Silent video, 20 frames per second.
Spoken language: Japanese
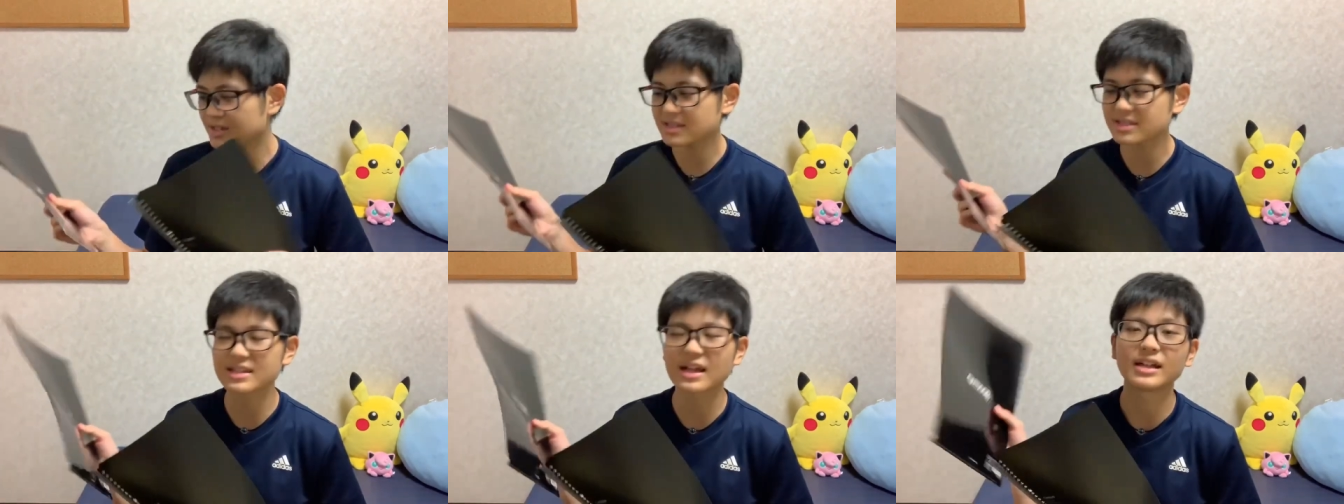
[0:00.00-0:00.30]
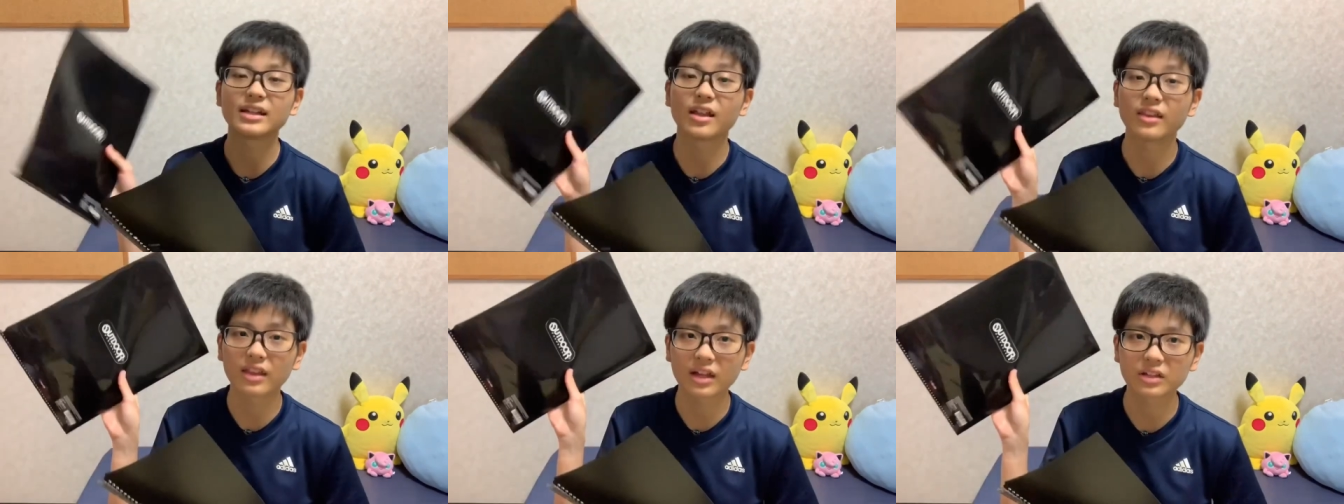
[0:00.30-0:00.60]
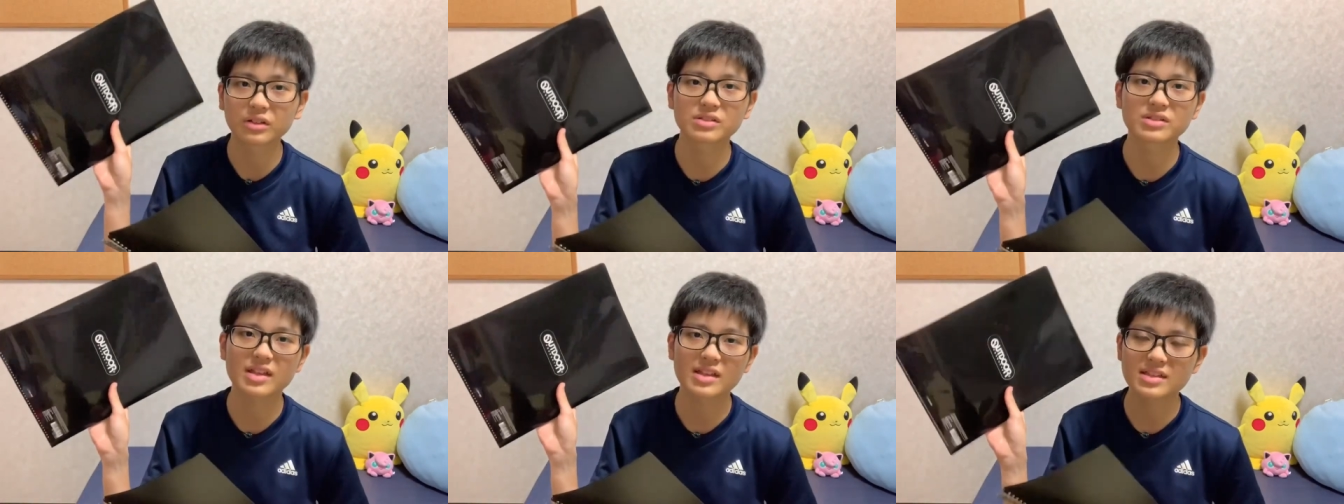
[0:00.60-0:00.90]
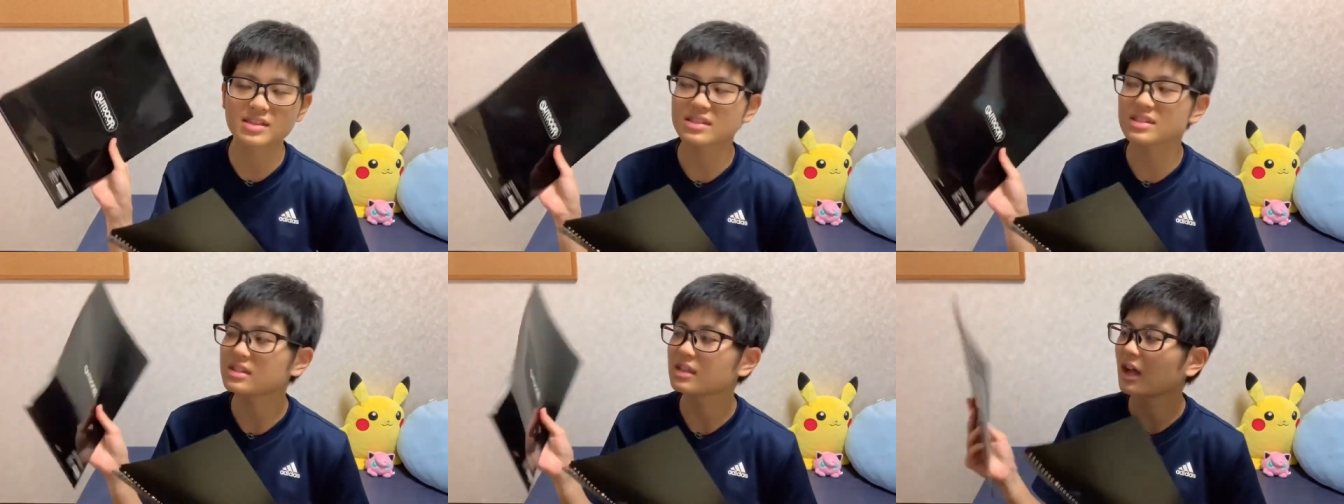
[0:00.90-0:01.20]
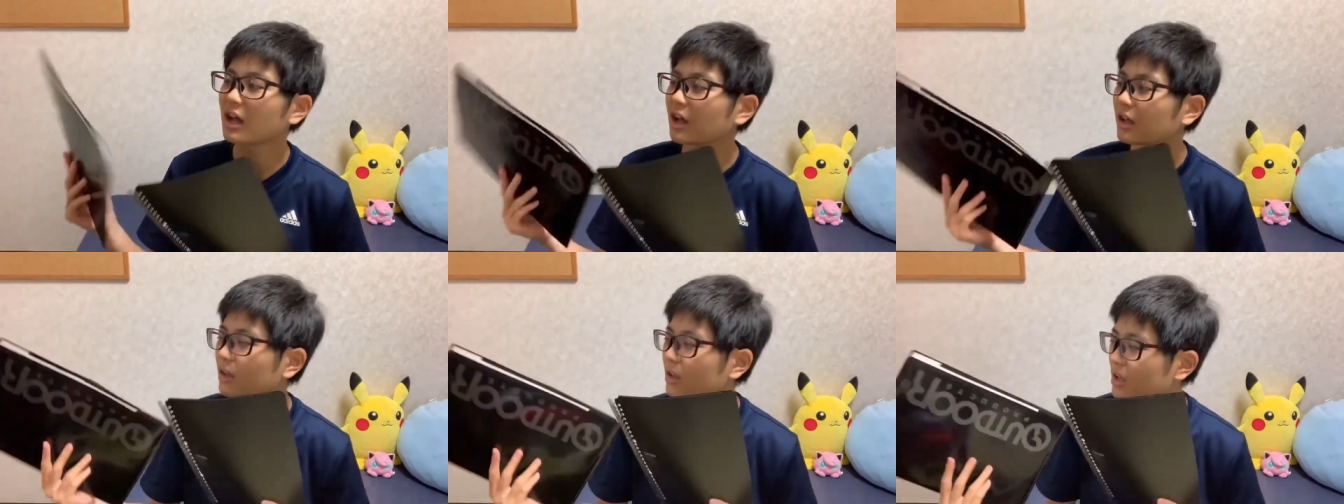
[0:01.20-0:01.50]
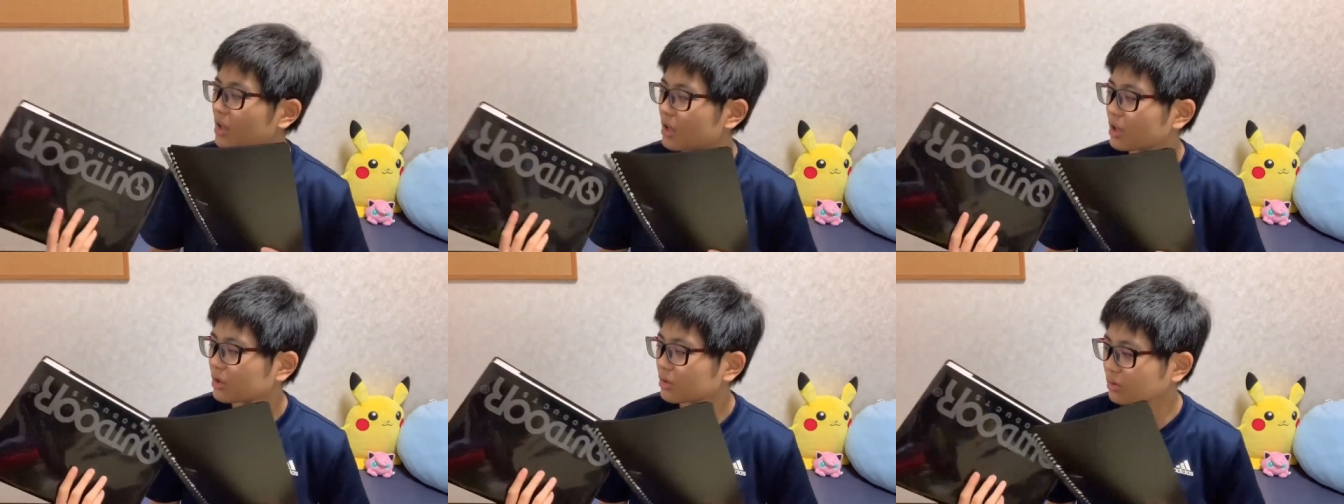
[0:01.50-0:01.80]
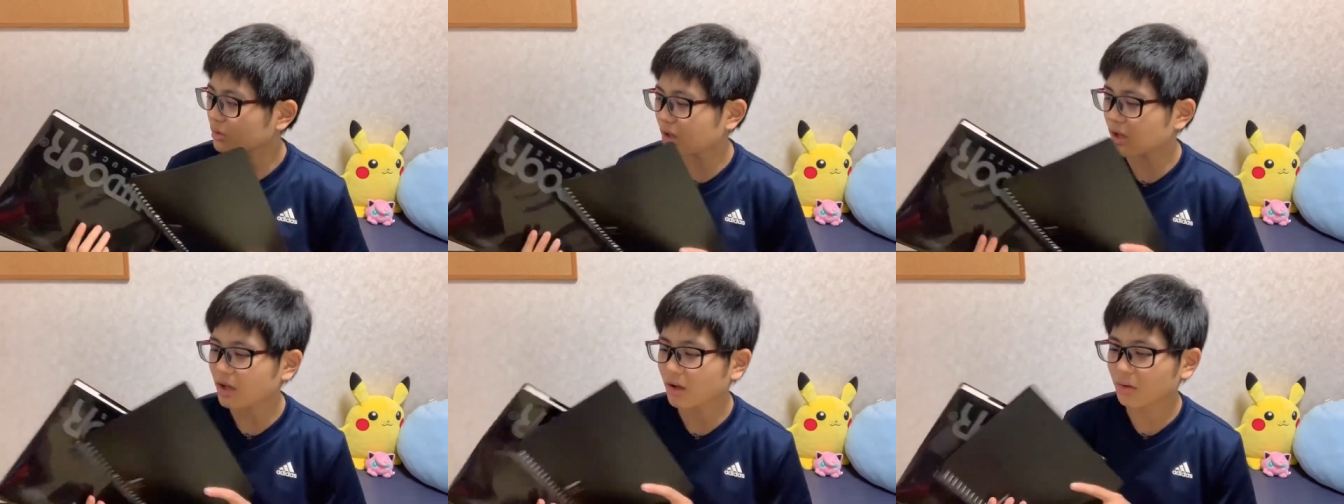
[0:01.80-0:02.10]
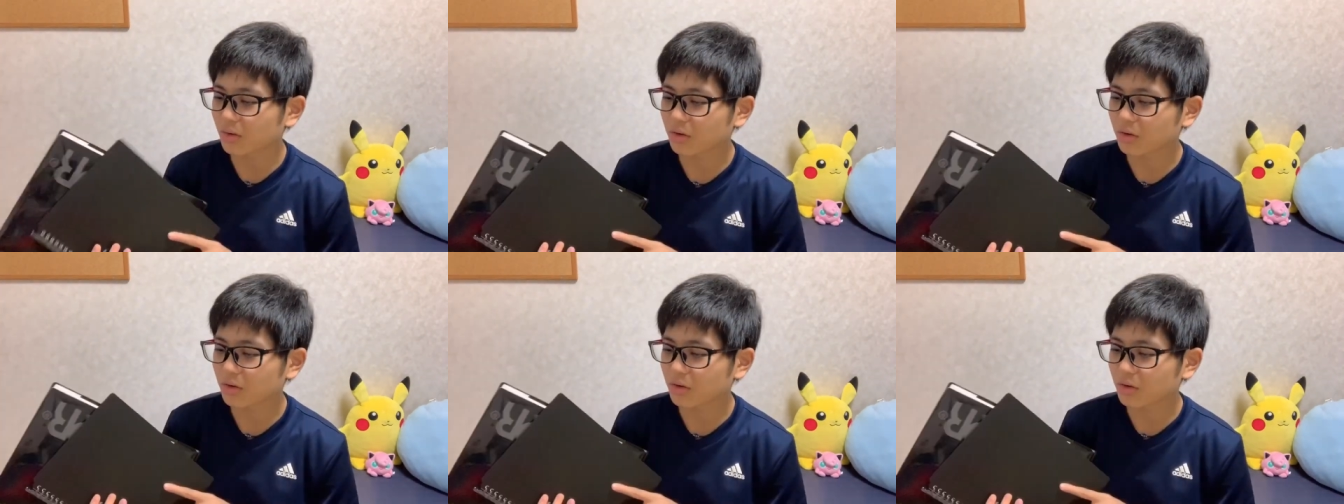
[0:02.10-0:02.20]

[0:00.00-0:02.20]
ンスターなんだけど、サンスターとか、